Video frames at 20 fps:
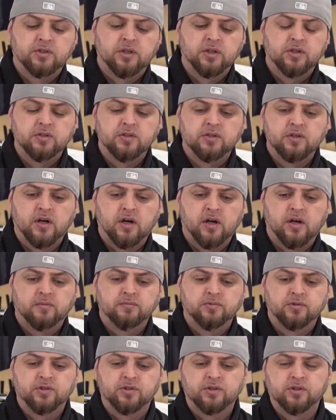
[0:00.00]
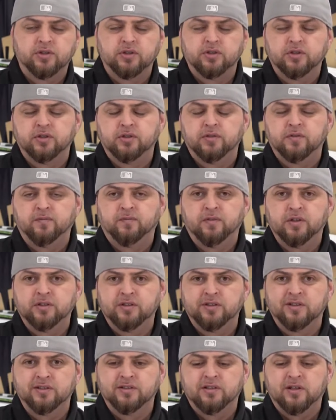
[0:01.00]
cięcia przy
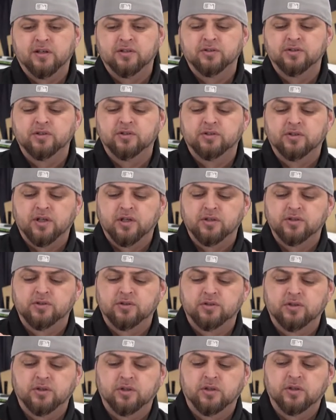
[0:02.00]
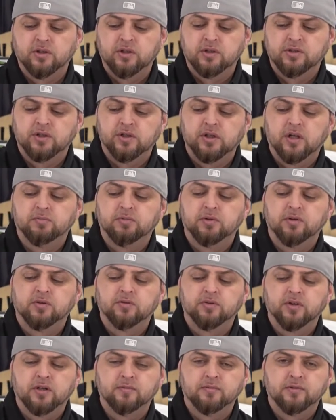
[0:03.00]
witrynach, czy też y, jeżeli
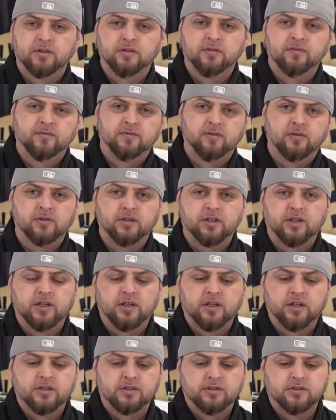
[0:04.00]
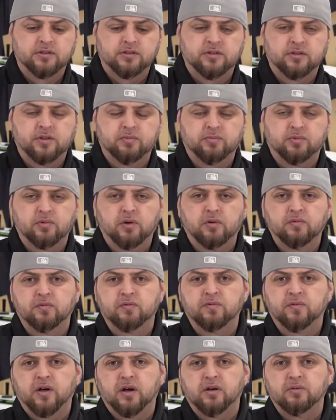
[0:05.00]
aplikujemy folię y, typu
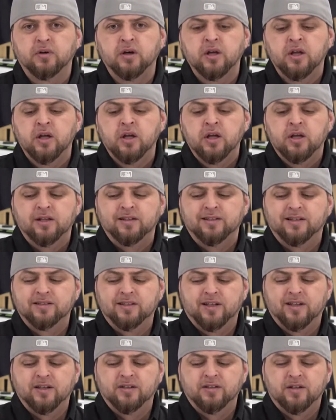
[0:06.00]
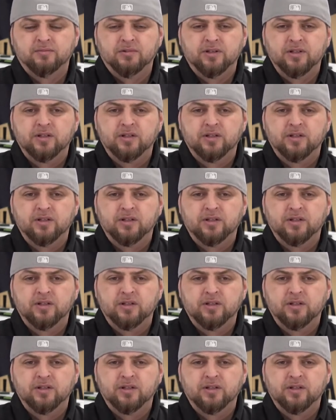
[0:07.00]
OWV, nadaje nam